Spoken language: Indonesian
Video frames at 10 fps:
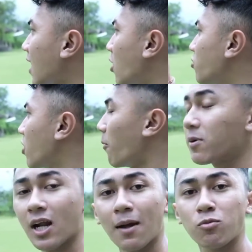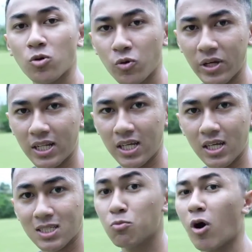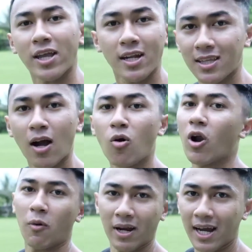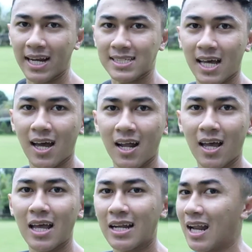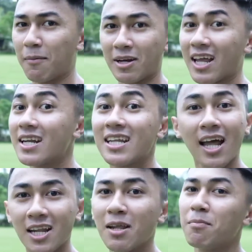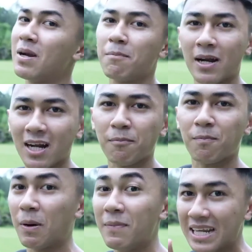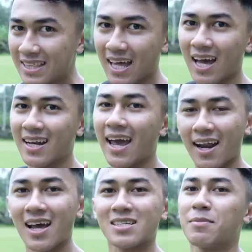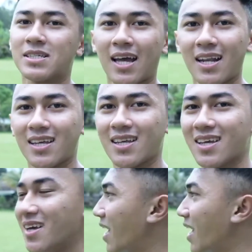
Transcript: dan tanggung jawab terhadap tugu ini semuanya ditanggung oleh warga desa dalam artian tidak melibatkan pemerintah daerah sama sekali.